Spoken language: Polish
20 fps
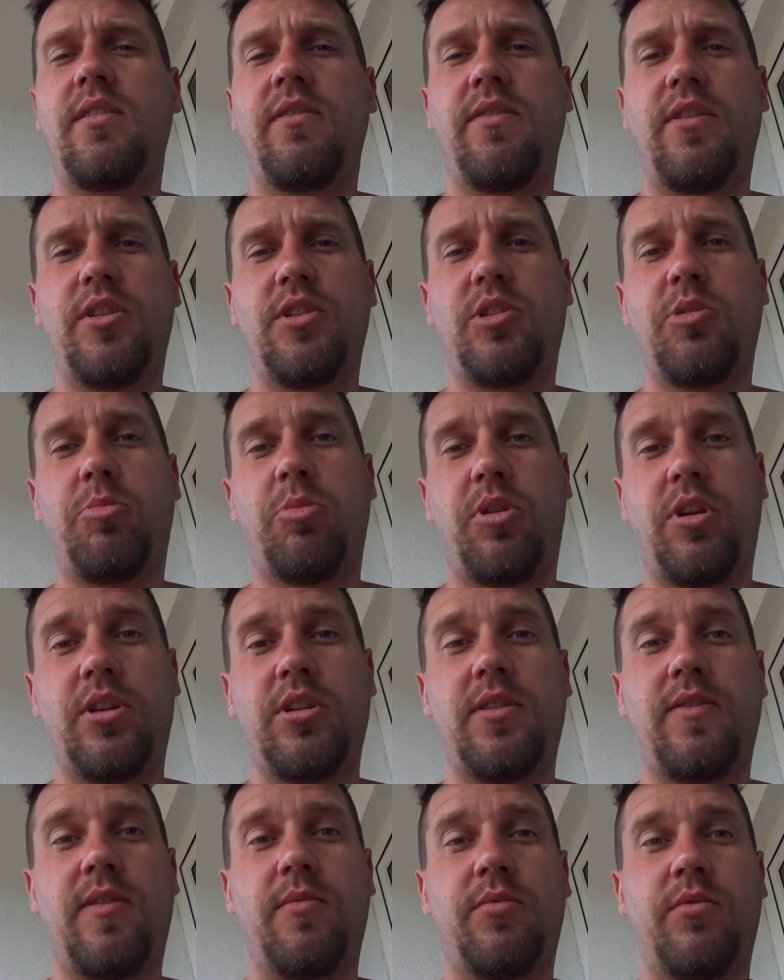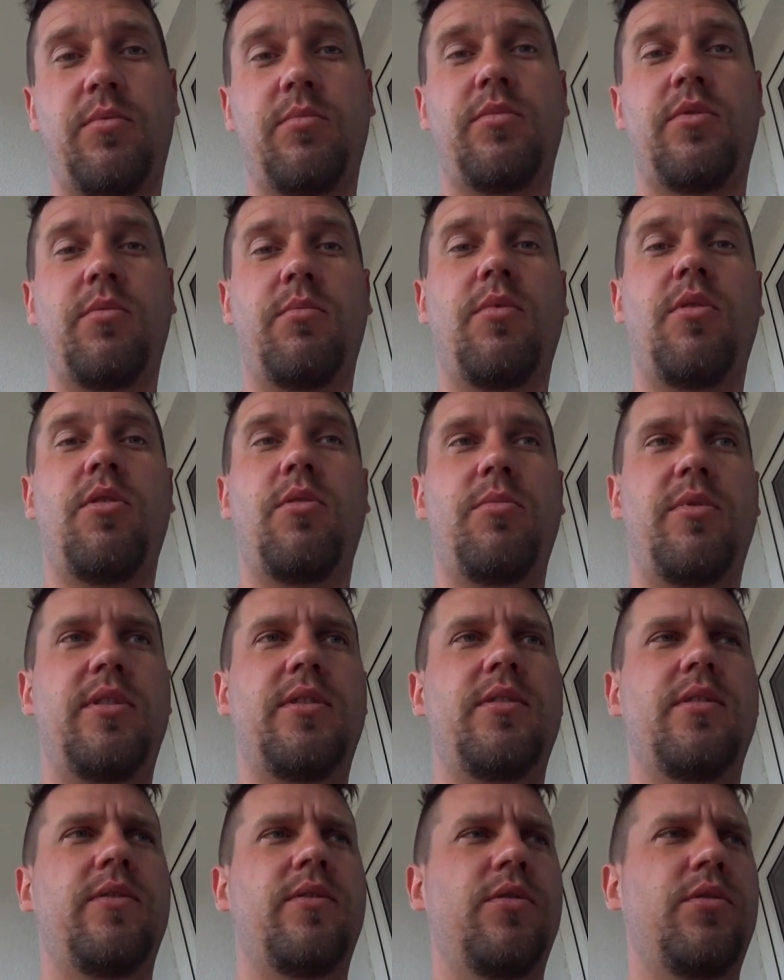i wreszcie pokażę Wam tą, tą moją
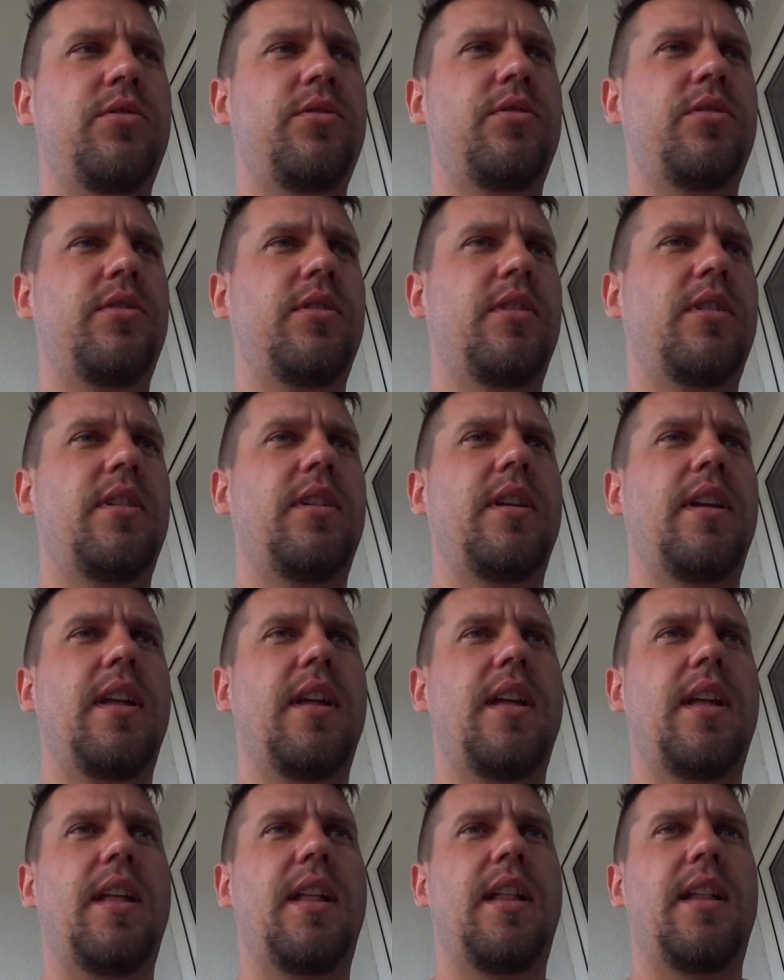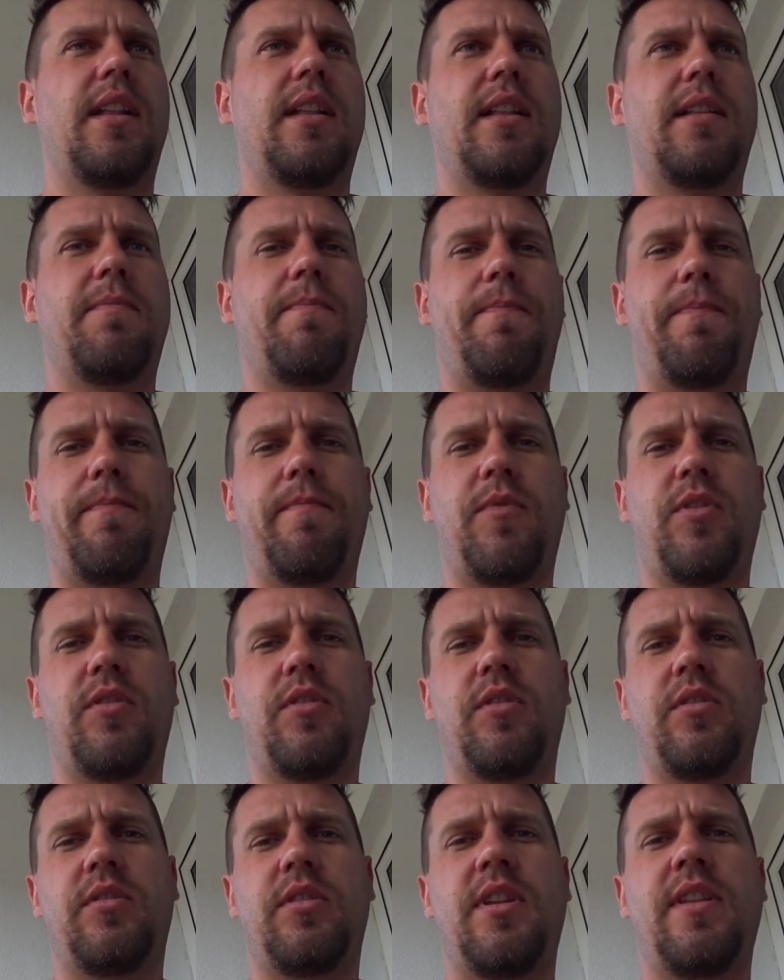miejscowość,
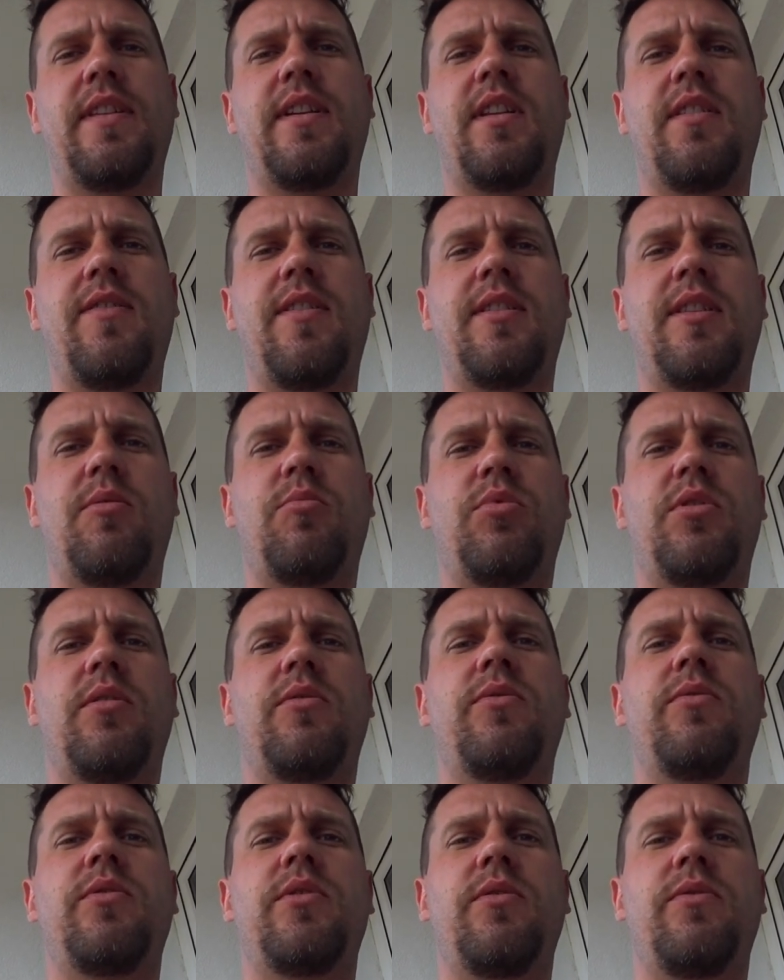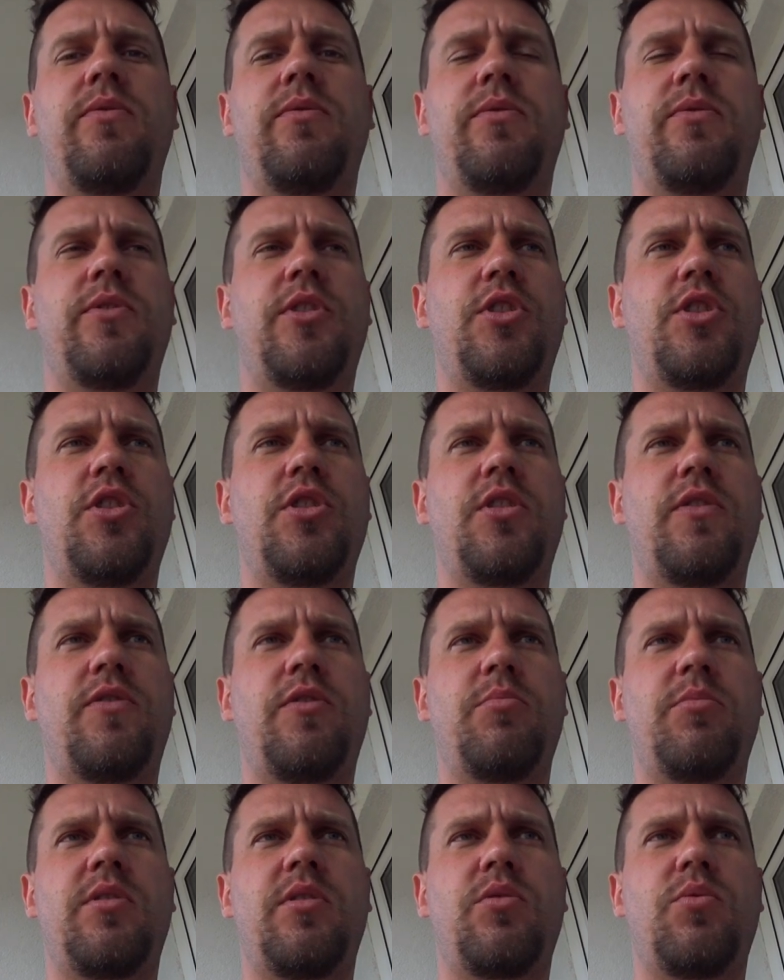bo nie nagrywałem tam, tam wcześniejszy
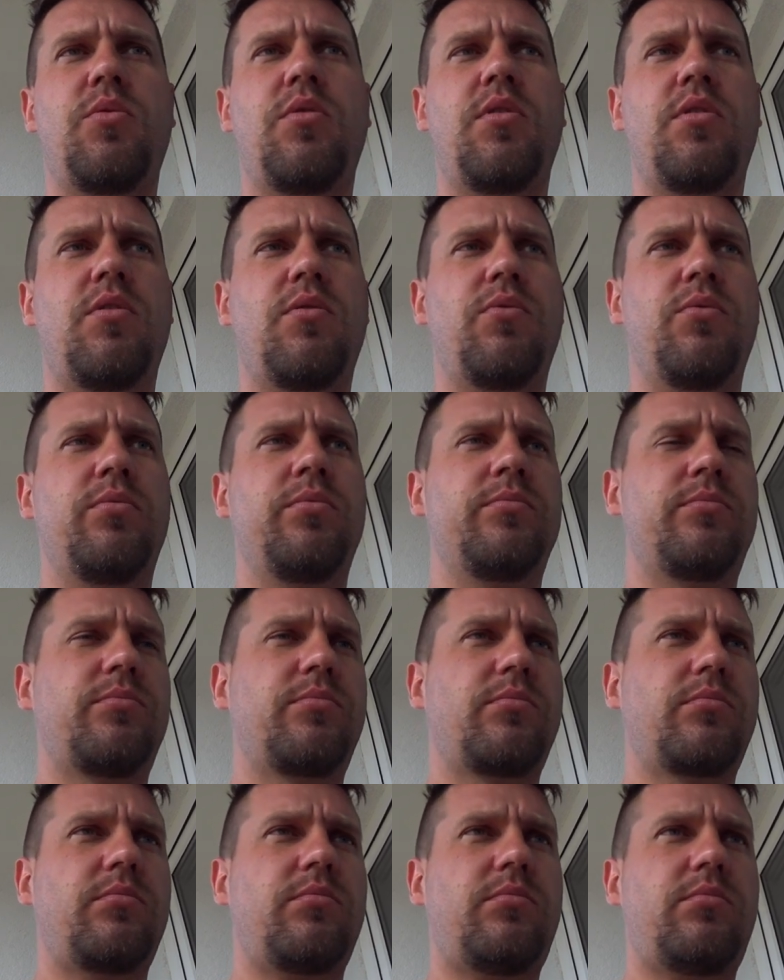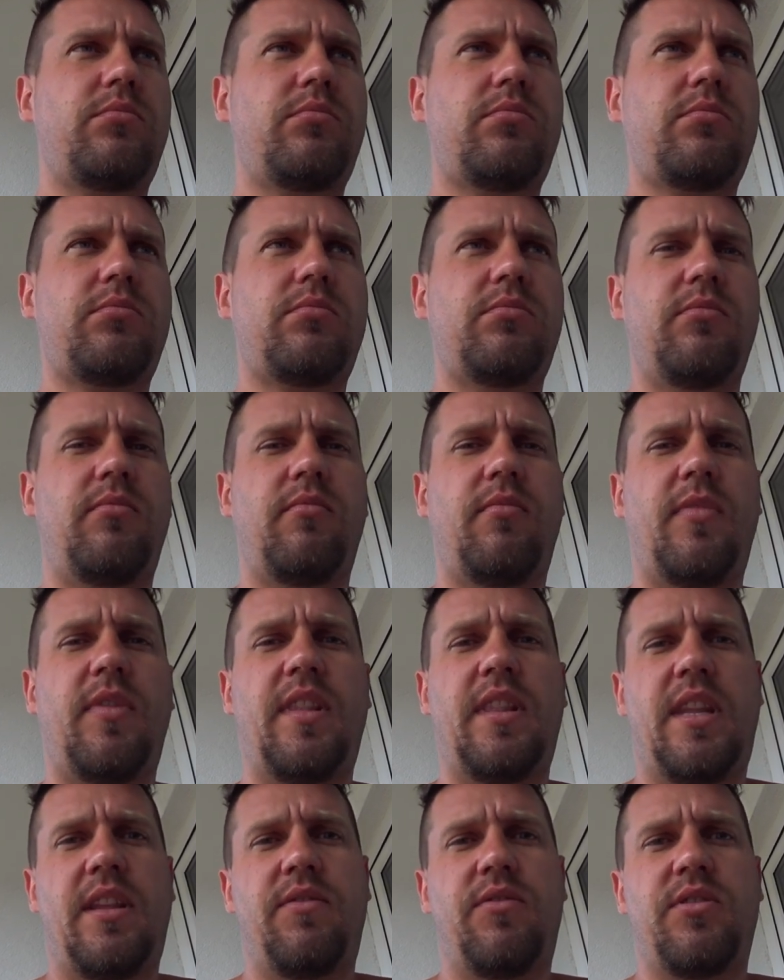film z zeszłego roku
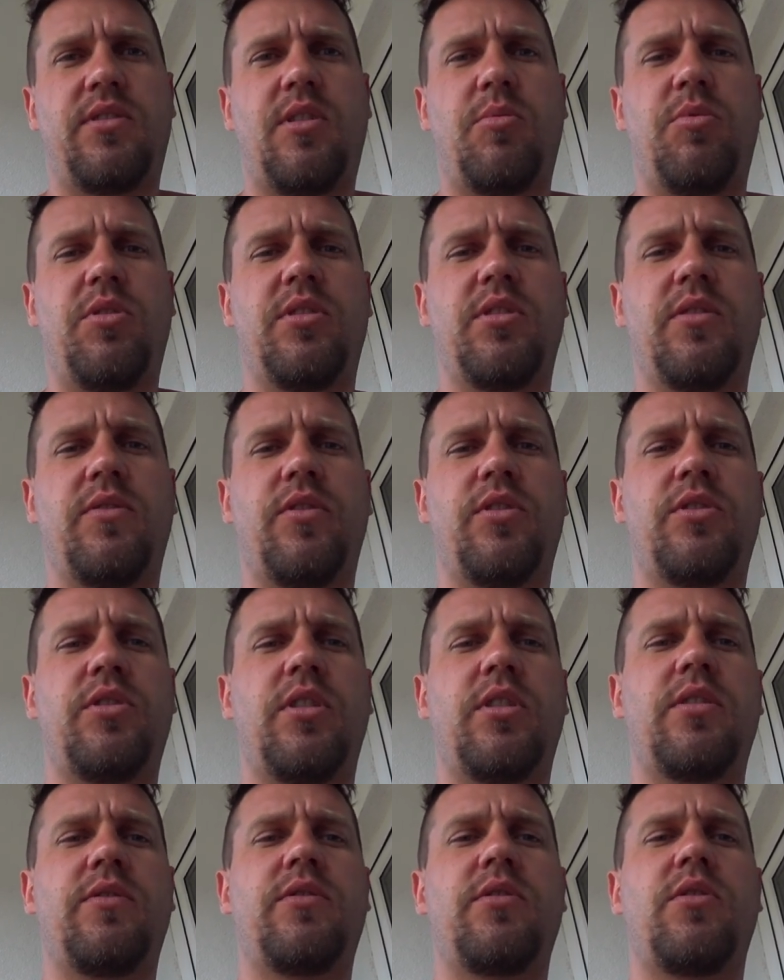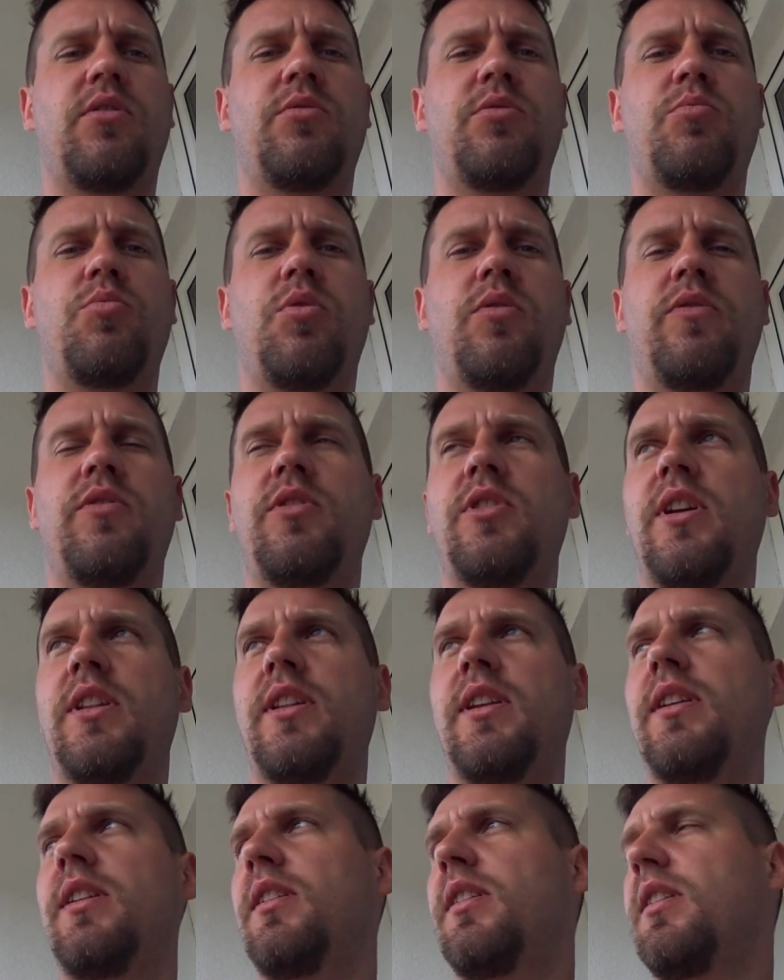na wszystkie miejsca właśnie, wszystko już było
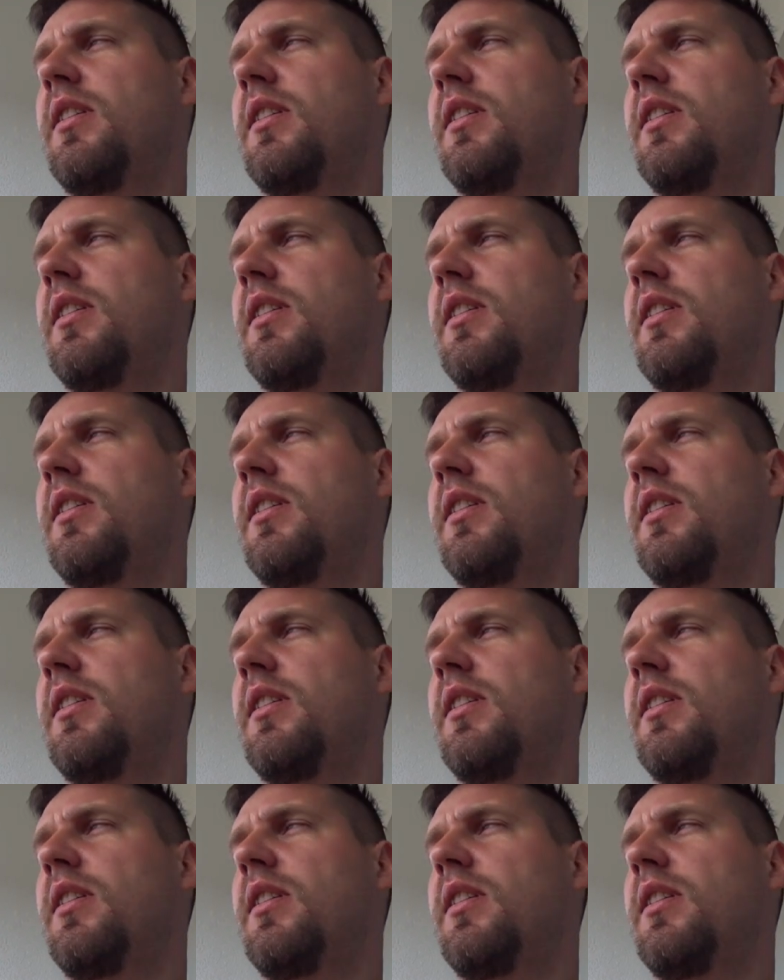widziane.